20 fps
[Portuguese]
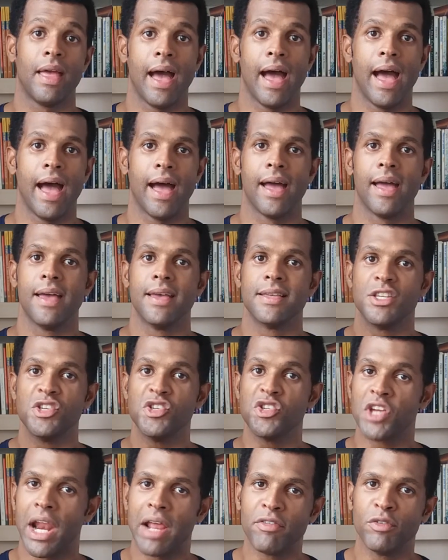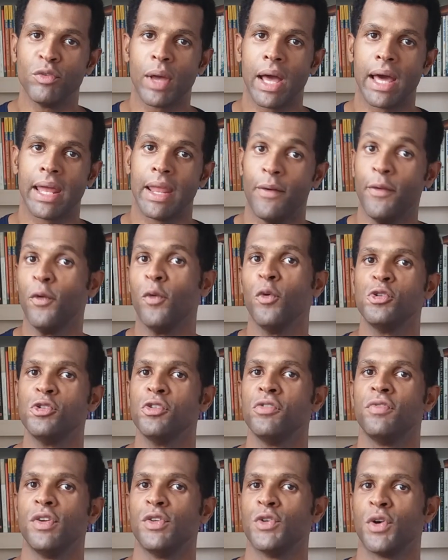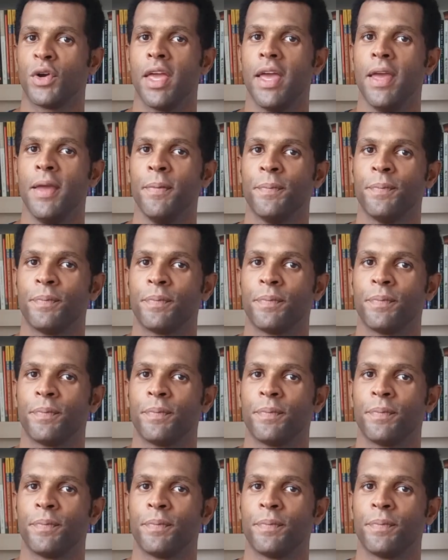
Ah, se inscreve no canal e curte o vídeo, ok?